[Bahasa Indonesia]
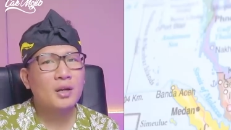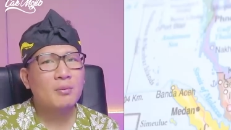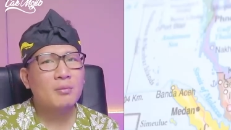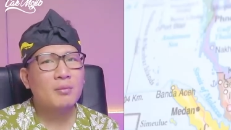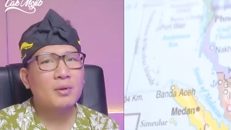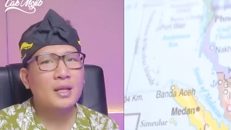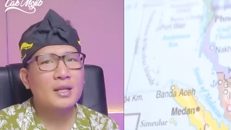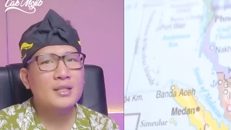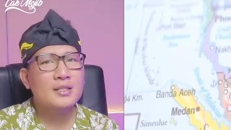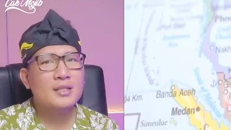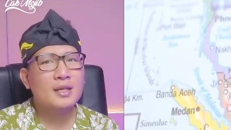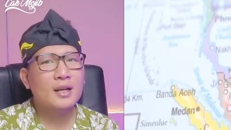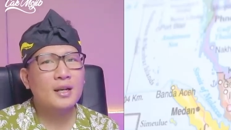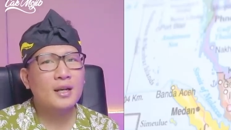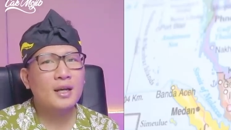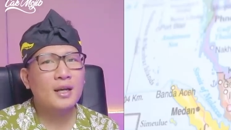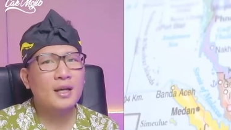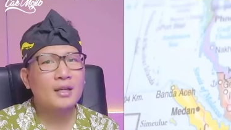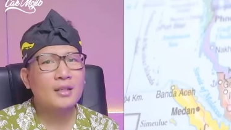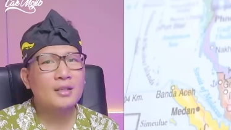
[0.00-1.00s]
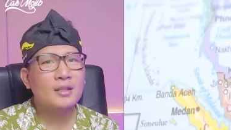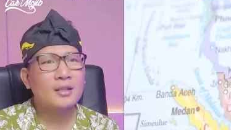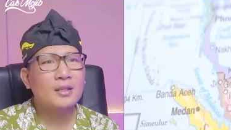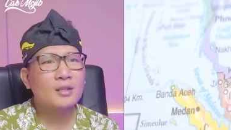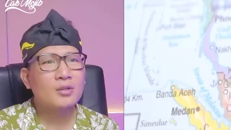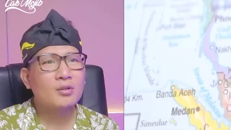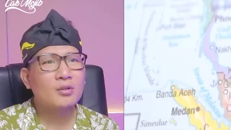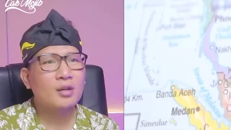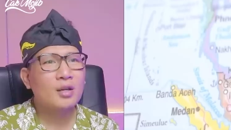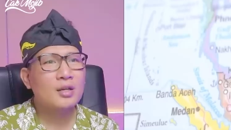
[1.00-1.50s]
belajar lagi
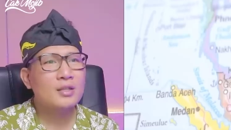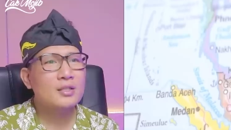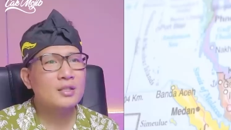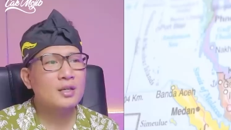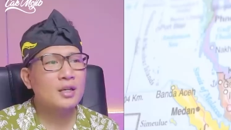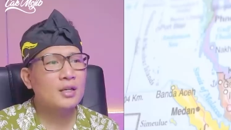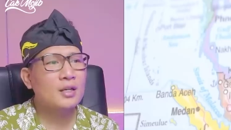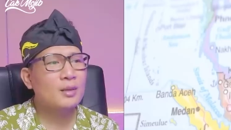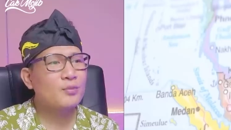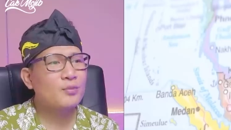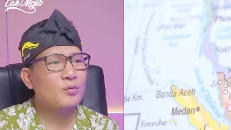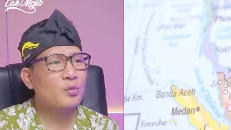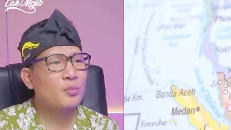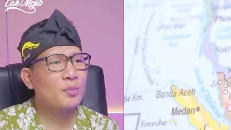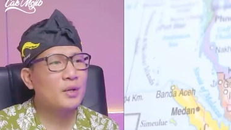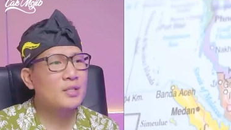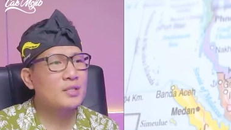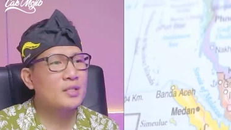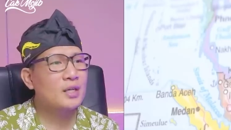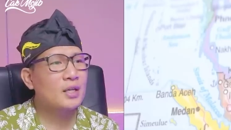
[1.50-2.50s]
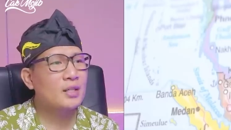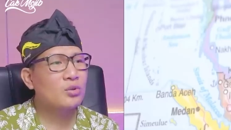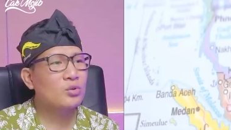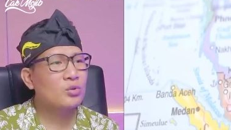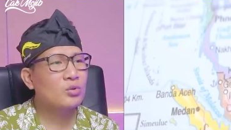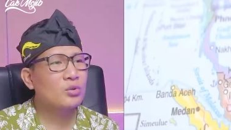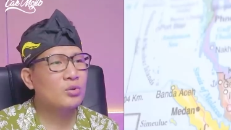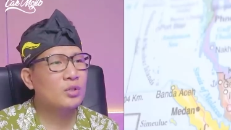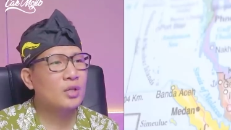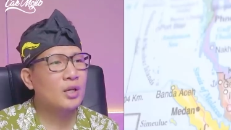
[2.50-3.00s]
gitu guys ya adab sopan
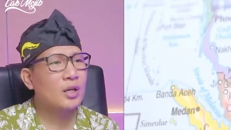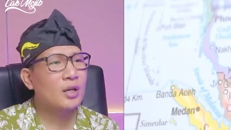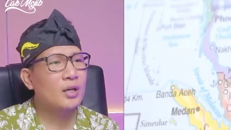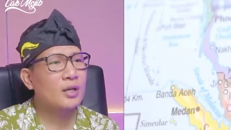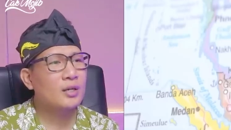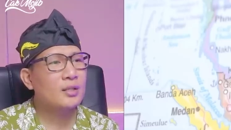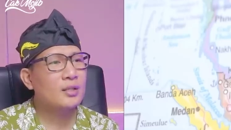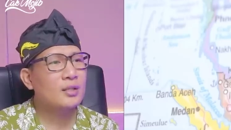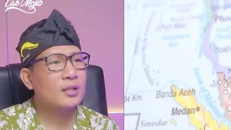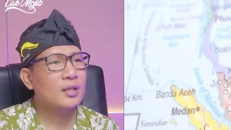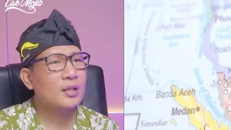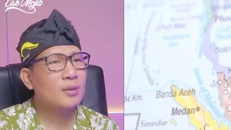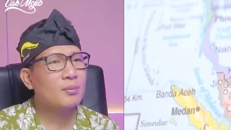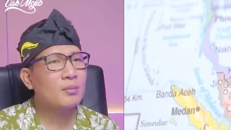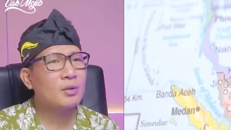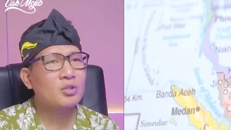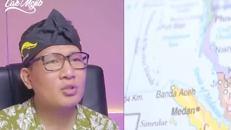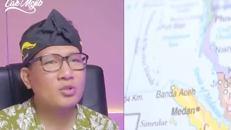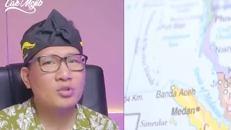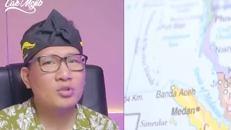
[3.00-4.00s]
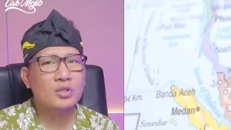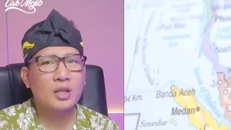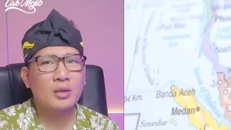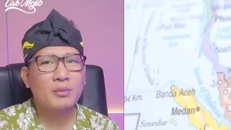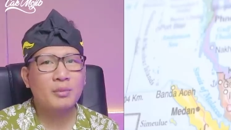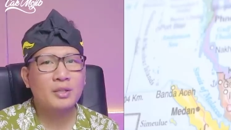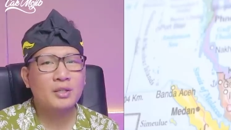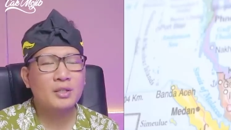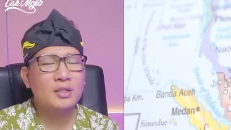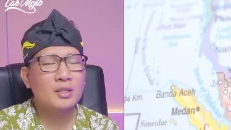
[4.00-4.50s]
santunnya ketika bersosial
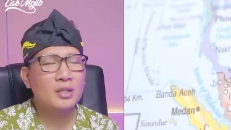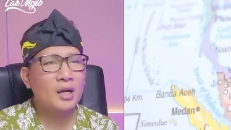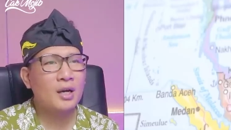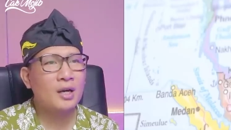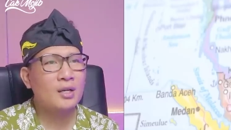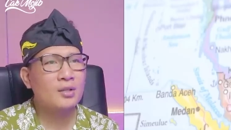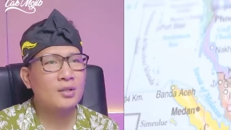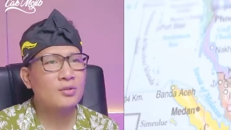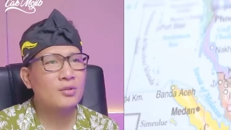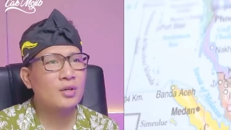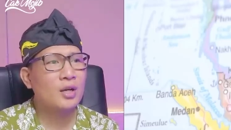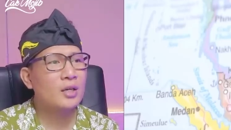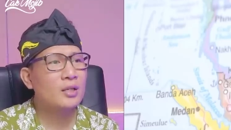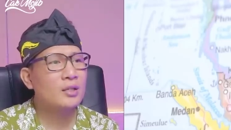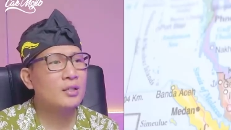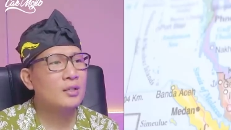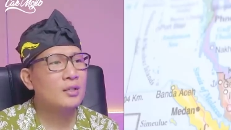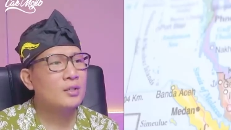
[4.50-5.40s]
media gitu kan.